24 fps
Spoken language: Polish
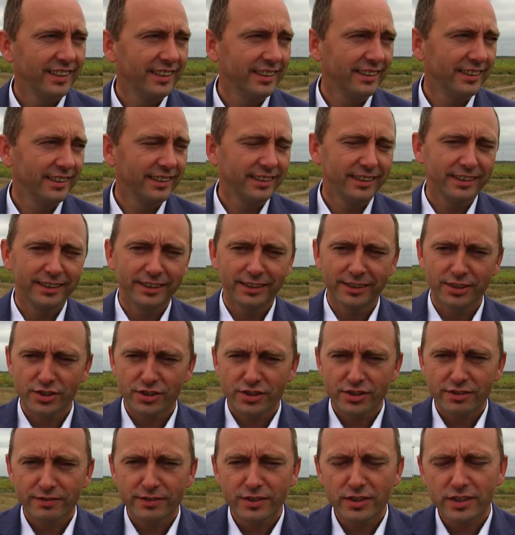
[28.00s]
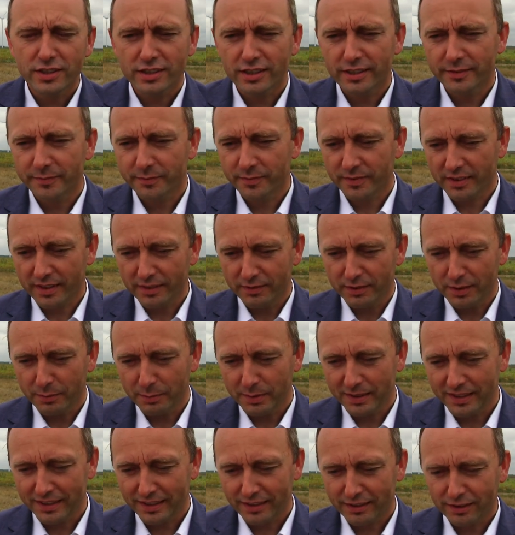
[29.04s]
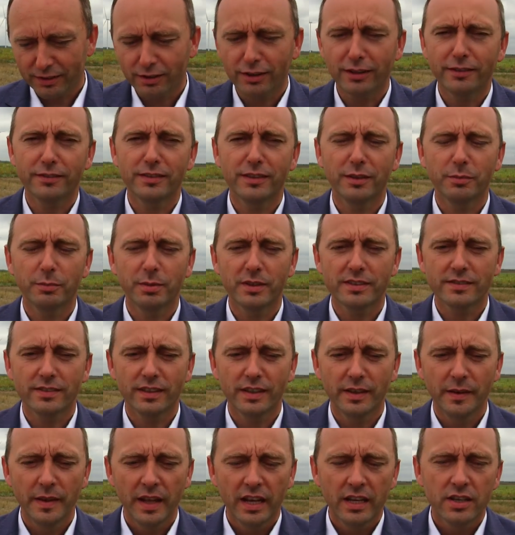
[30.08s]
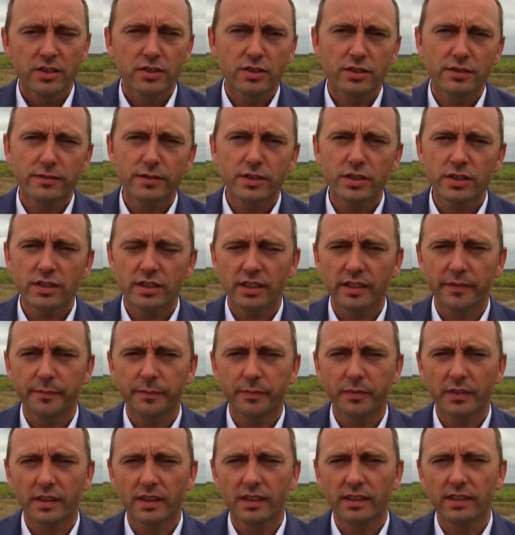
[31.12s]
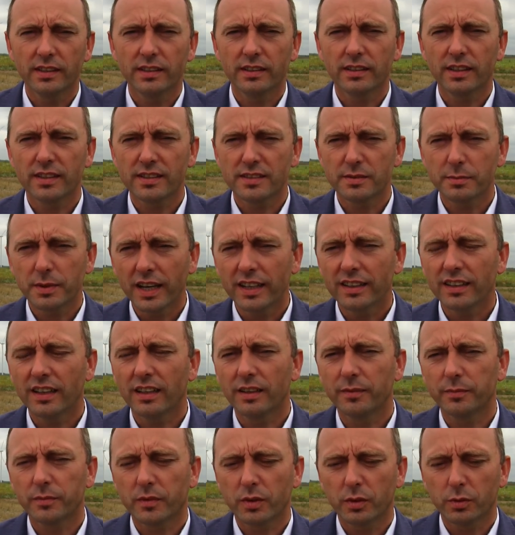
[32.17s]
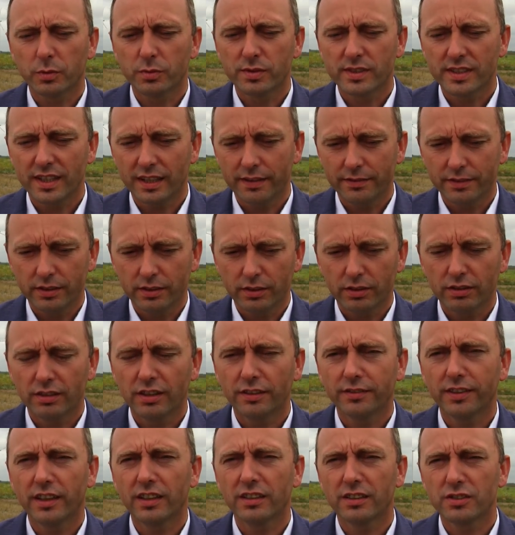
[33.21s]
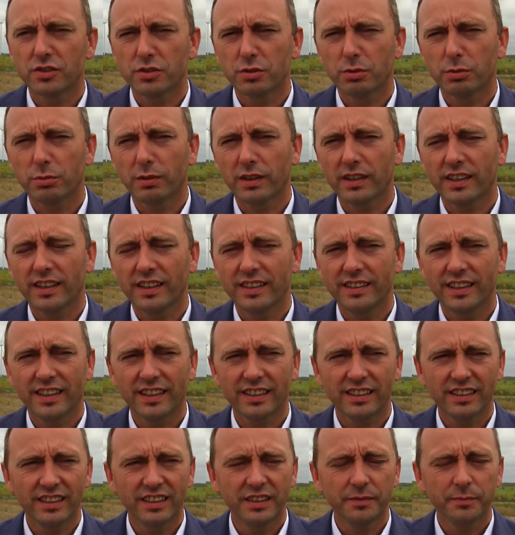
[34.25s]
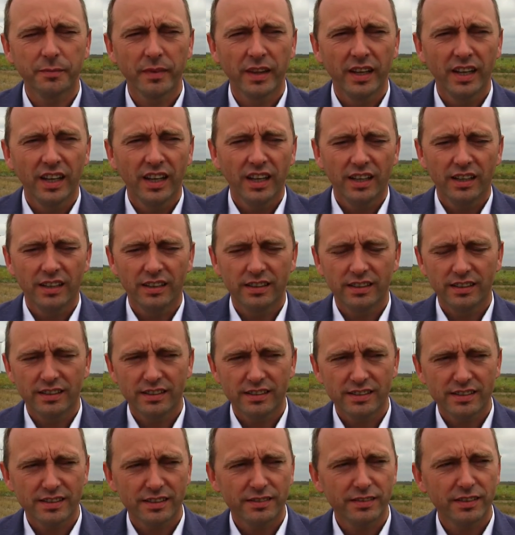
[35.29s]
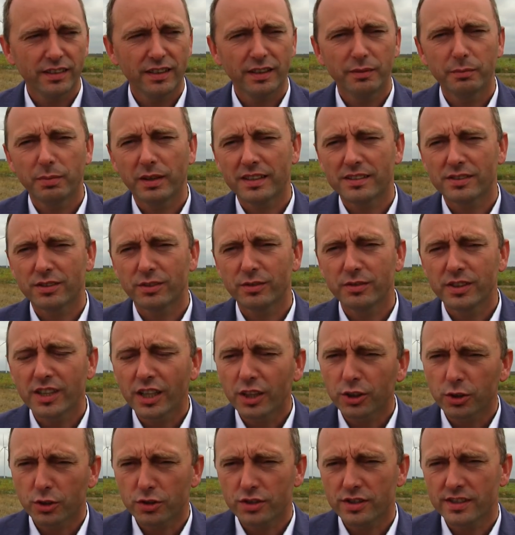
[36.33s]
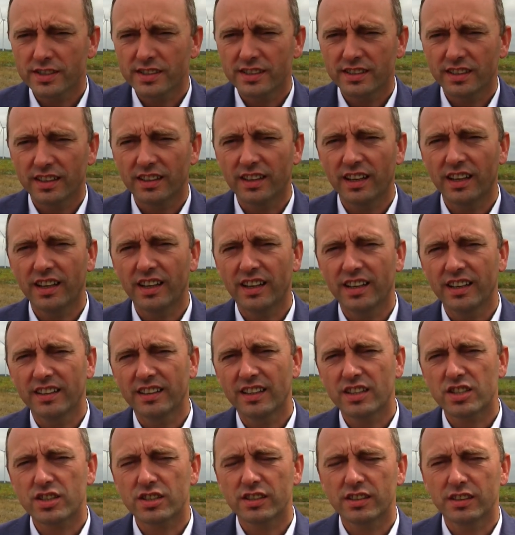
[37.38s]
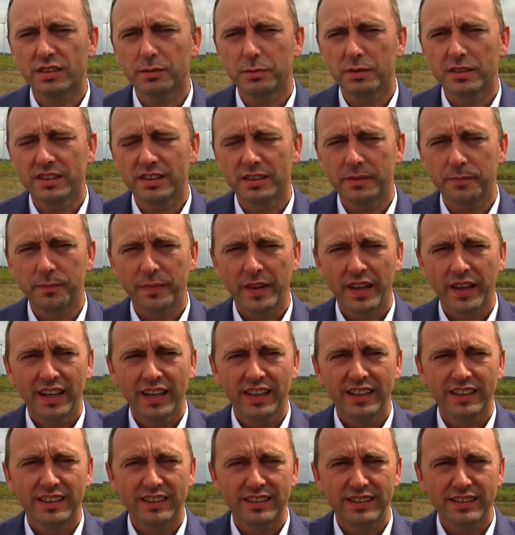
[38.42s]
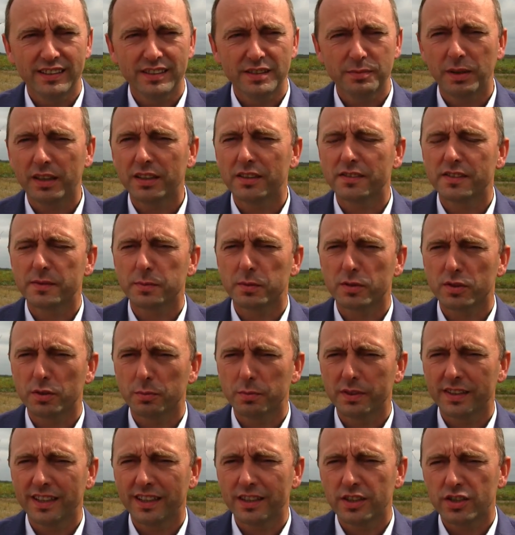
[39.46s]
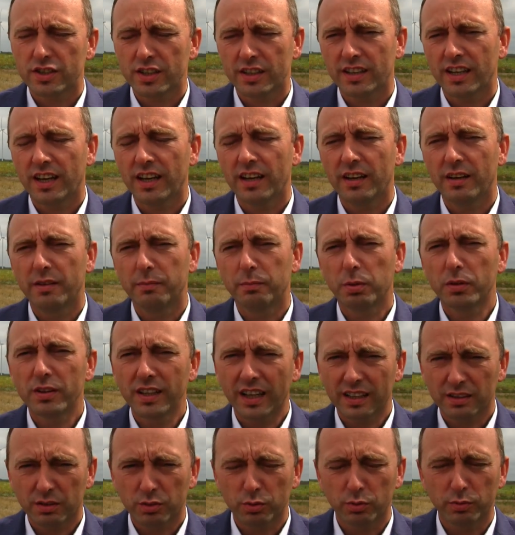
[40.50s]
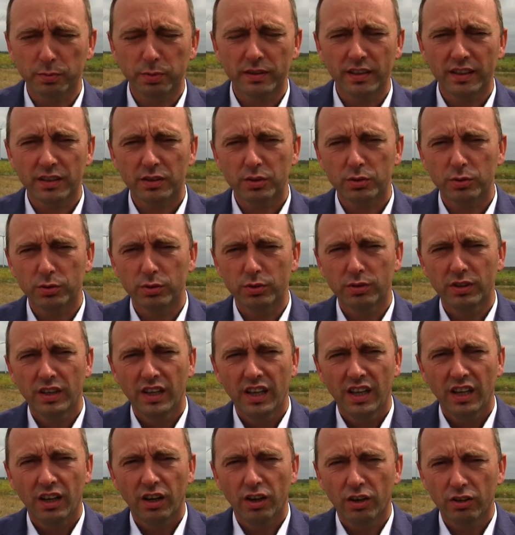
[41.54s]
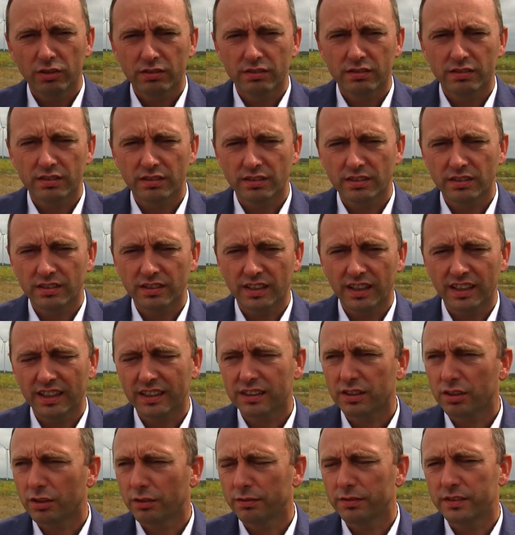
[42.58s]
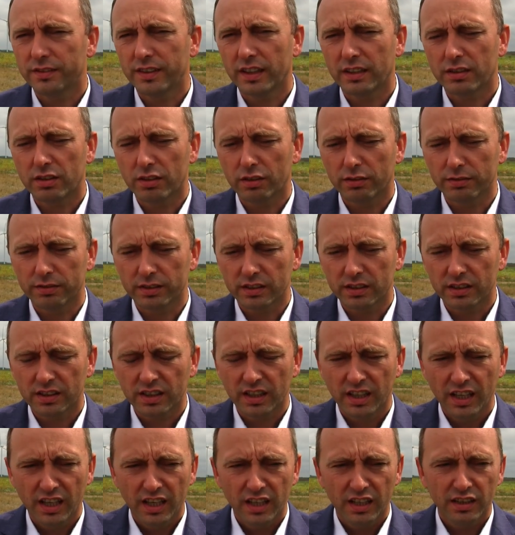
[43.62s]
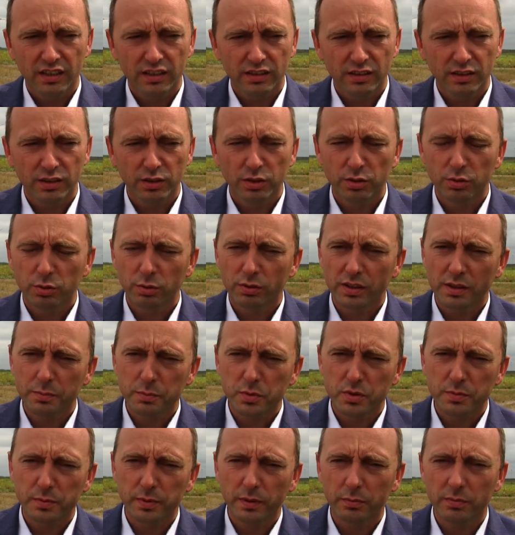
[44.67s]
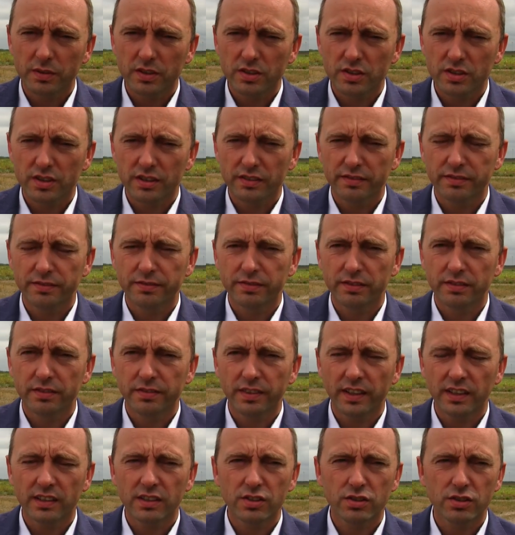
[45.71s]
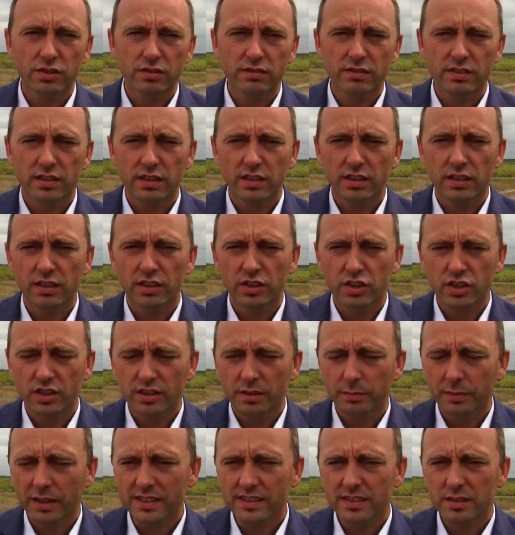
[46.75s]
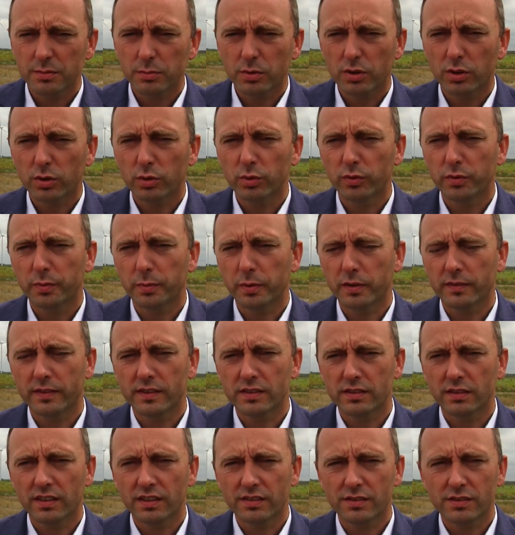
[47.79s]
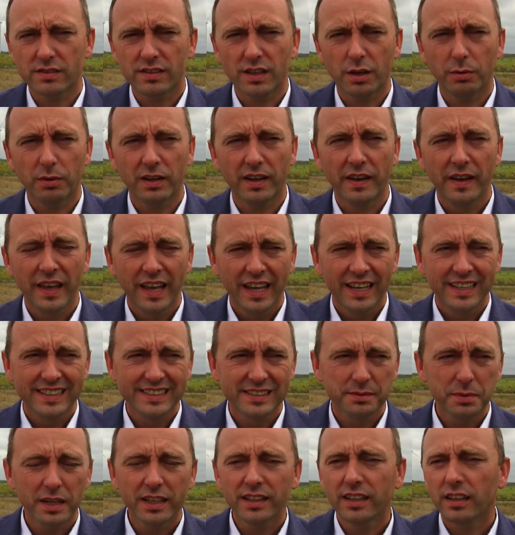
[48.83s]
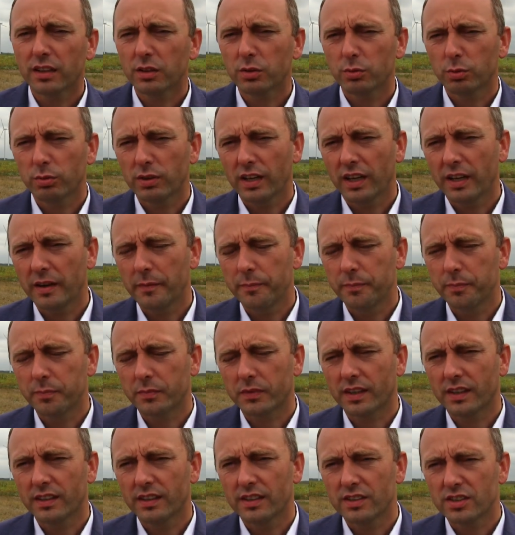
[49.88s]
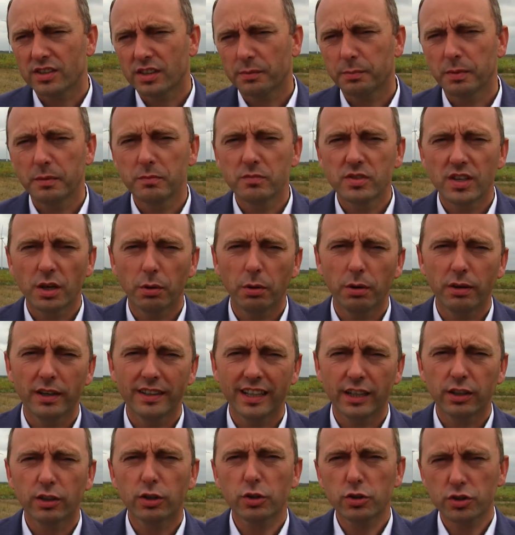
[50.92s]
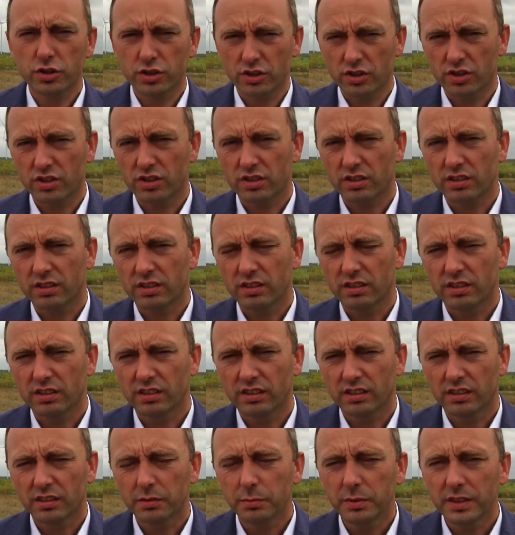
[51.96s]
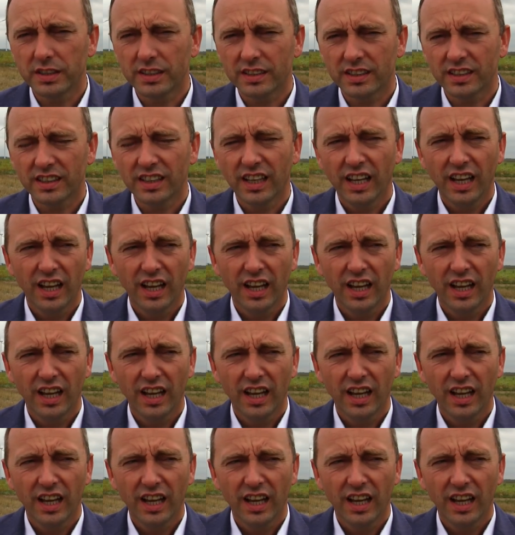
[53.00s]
E, rzeczywiście witam pana rektora, witam państwa. Rzeczywiście e, ta zmiana ustawy o odnawialnych źródłach energii e, zawiera bardzo niekorzystne dla naszej gminy e, zmiany w sposobie naliczania podatku, podatku od elektrowni wiatrowych. Tutaj przypomnę, że w 2017 roku wprowadzona została zmiana, która, że tak powiem, działała na korzyść gminy.